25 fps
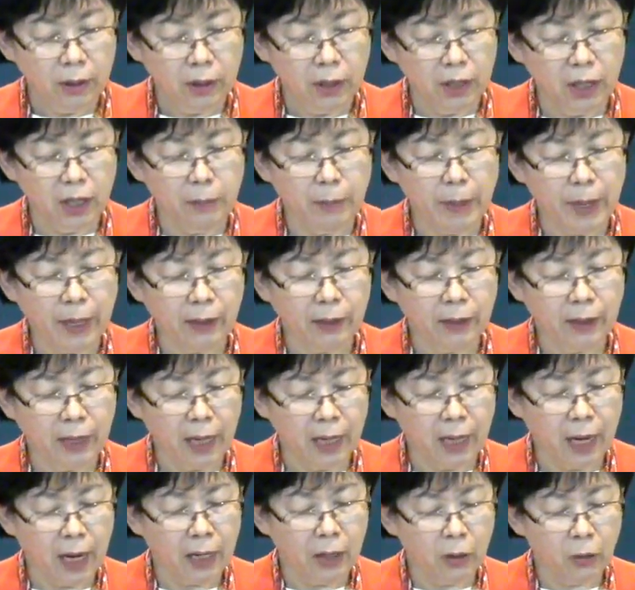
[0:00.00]
200
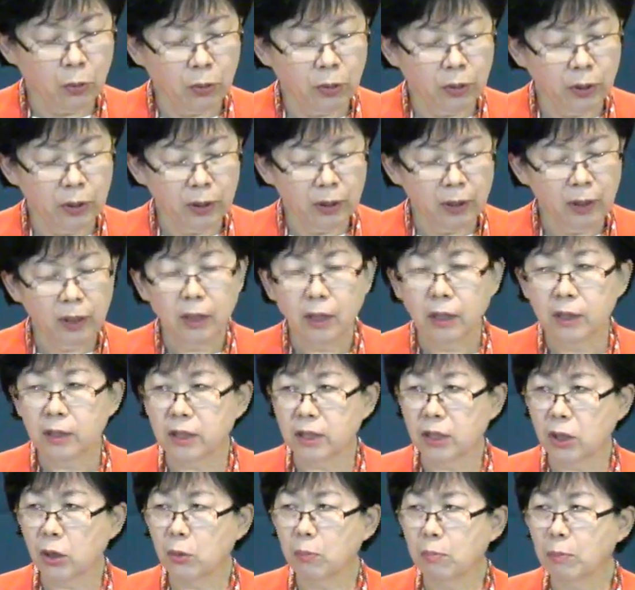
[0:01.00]
데나리온은
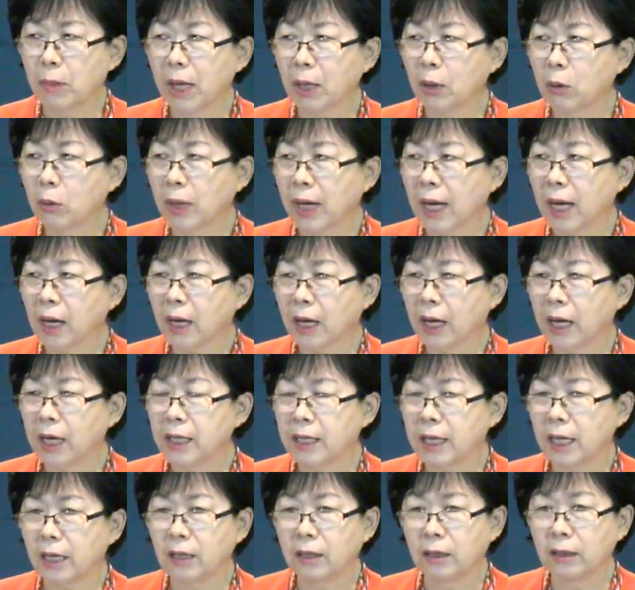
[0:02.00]
천만 원 가까이
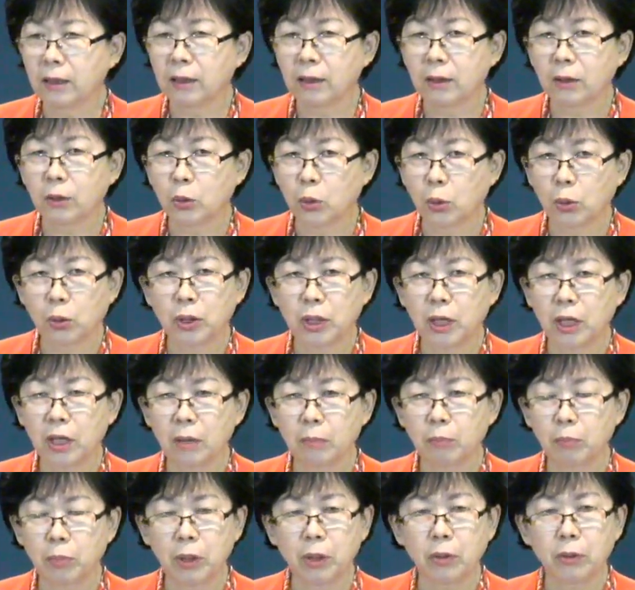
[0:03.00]
되는 돈이
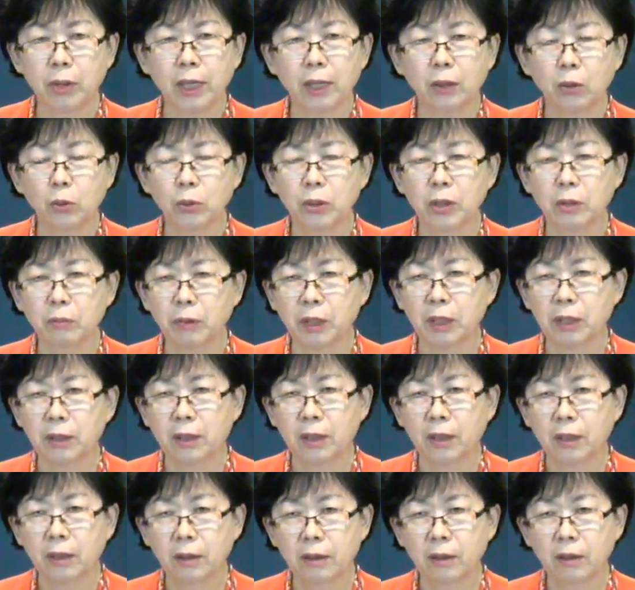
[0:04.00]
필요한 돈입니다.
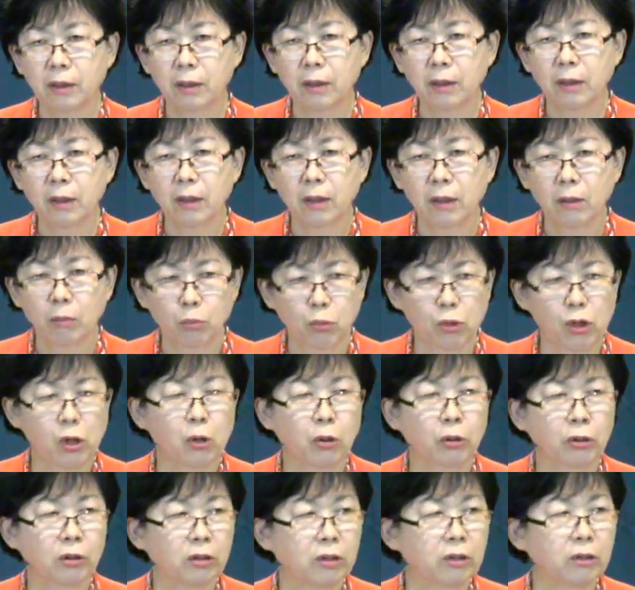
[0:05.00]

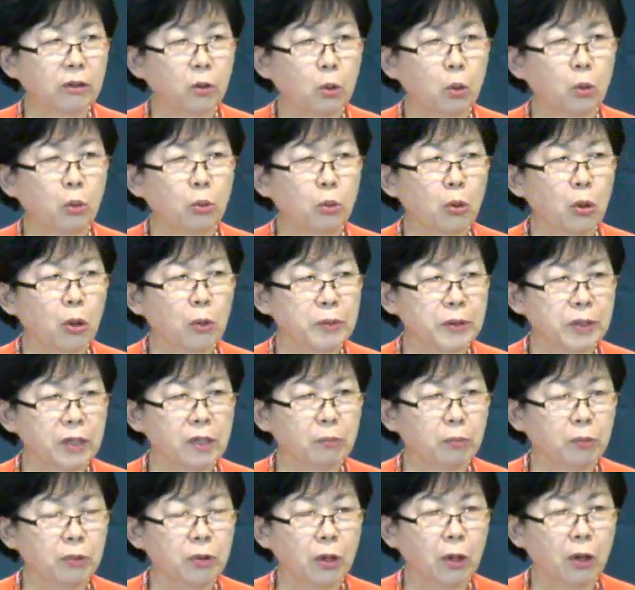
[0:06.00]
물론 그 돈도 없을
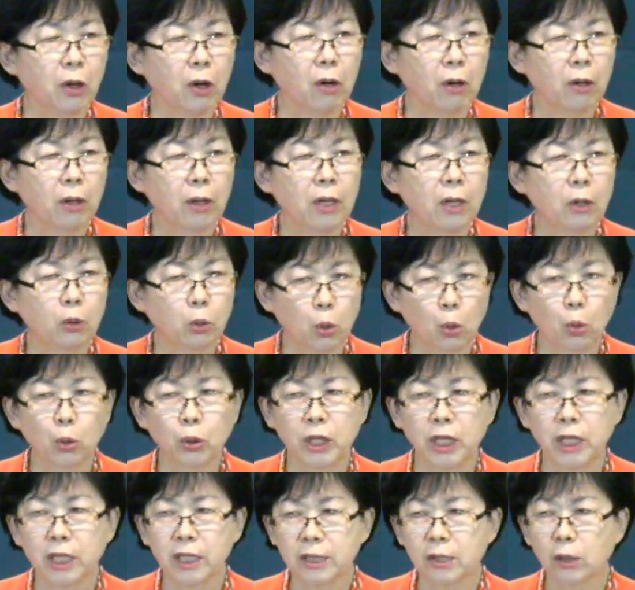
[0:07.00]
뿐더러
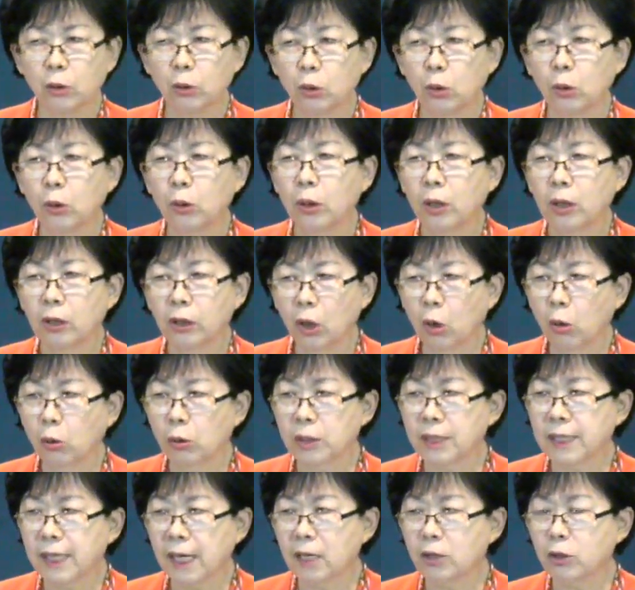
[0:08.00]
돈이 있어도 떡을
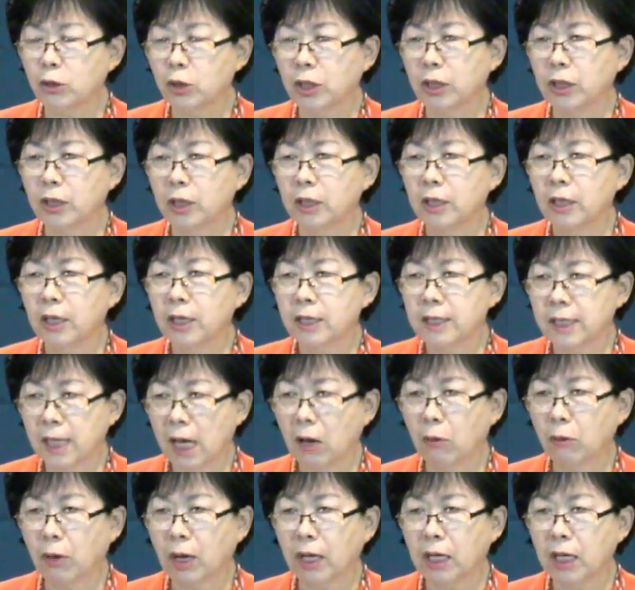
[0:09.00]
살 수 있는
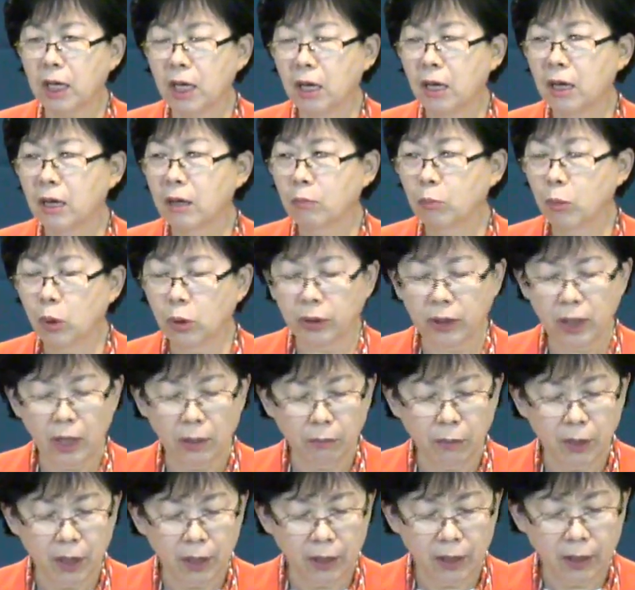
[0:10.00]
상황이 못
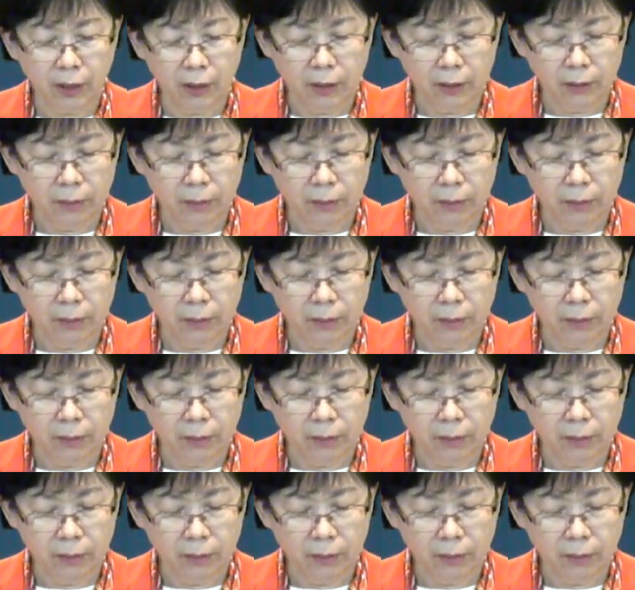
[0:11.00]
됩니다.